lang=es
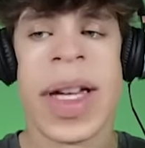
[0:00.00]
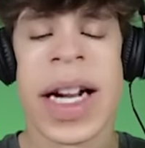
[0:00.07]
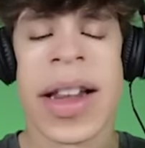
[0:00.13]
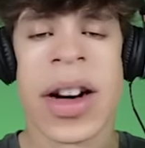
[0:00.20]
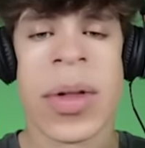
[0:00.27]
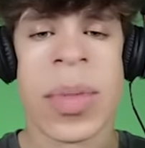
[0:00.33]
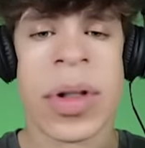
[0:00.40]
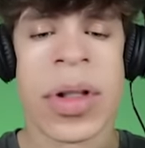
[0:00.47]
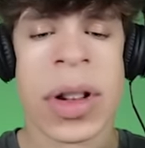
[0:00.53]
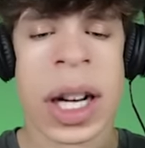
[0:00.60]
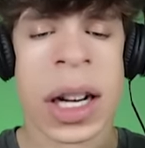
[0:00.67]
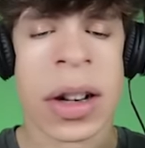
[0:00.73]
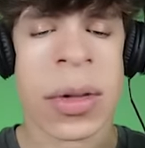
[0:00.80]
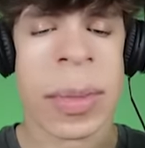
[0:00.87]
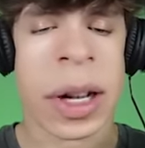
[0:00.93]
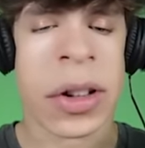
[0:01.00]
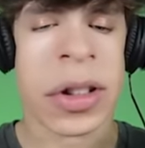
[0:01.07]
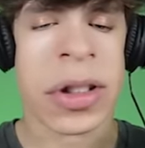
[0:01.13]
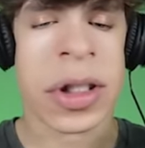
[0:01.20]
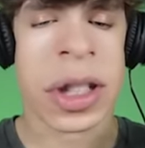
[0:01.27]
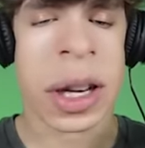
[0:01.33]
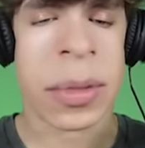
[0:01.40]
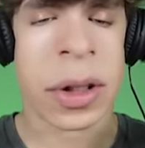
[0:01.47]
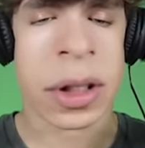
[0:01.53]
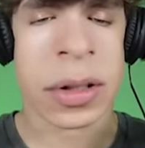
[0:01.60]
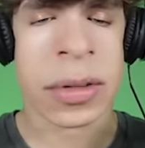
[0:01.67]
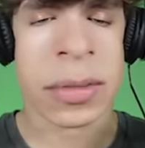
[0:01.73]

Mierda, no puedo correr Oh my god, estoy ya muerto